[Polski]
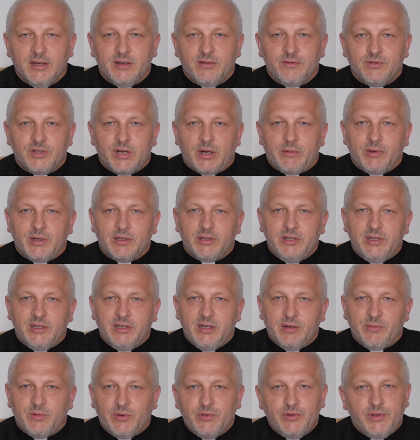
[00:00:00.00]
w szabat nikt
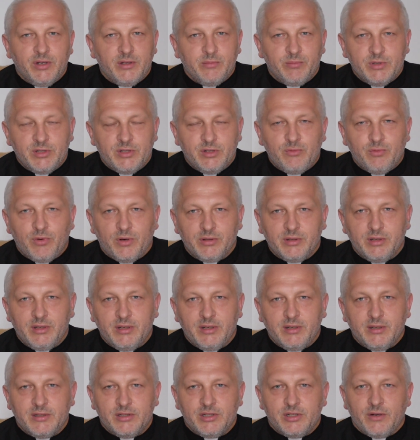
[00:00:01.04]
nie powinien być
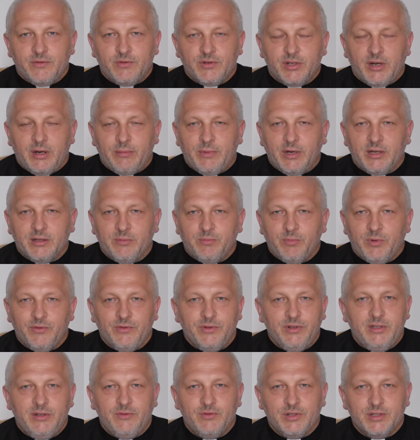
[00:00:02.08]
głodny, że w szabat
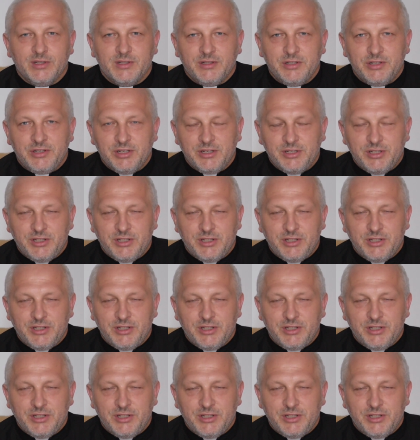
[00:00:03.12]
powinni wszyscy się